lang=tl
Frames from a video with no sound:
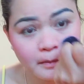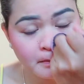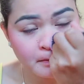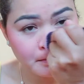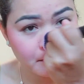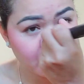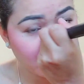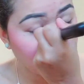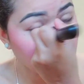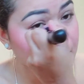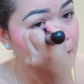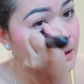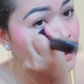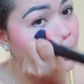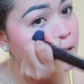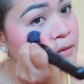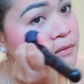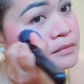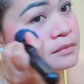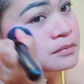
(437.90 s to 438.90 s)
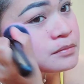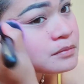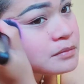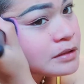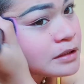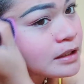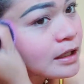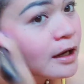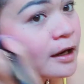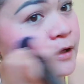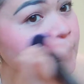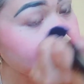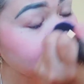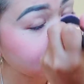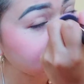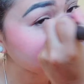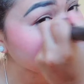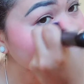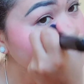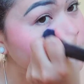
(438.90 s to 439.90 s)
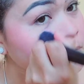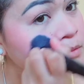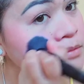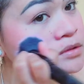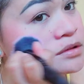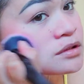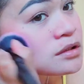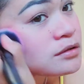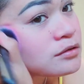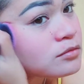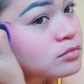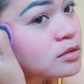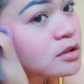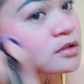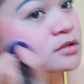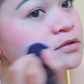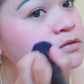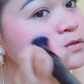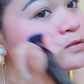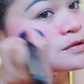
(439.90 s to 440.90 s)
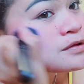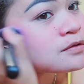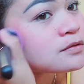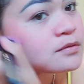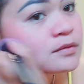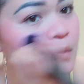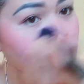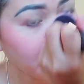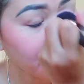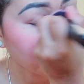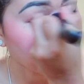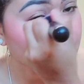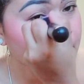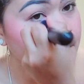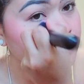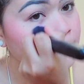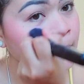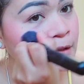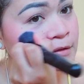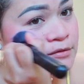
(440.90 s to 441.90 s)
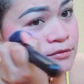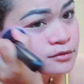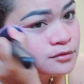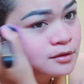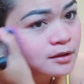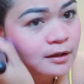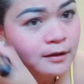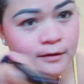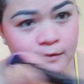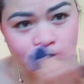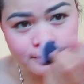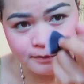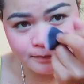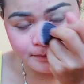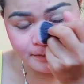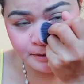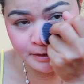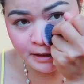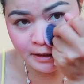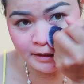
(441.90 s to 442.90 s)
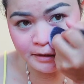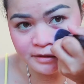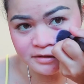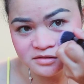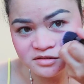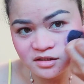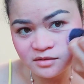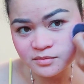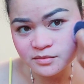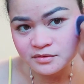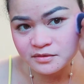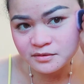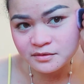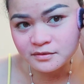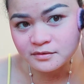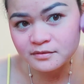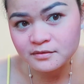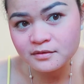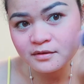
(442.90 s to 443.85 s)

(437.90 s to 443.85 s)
mauna ingana jud mi magbutang glass sa una hangtod karon ingana japon ko